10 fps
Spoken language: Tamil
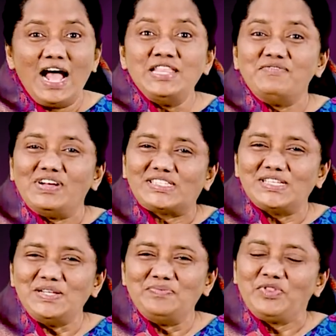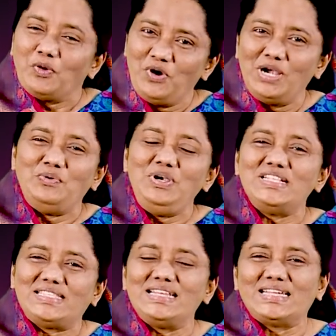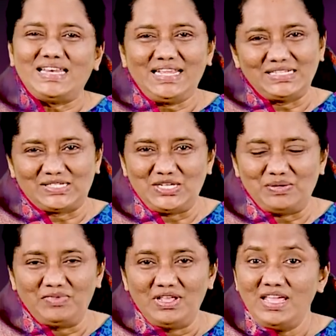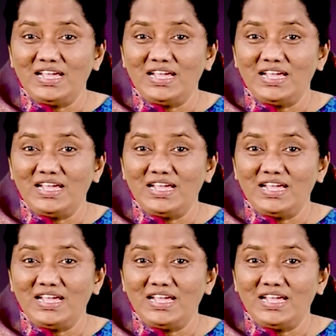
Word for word: அந்த வசனம் உங்கள் உள்ளத்தில் கிரியே செய்யும்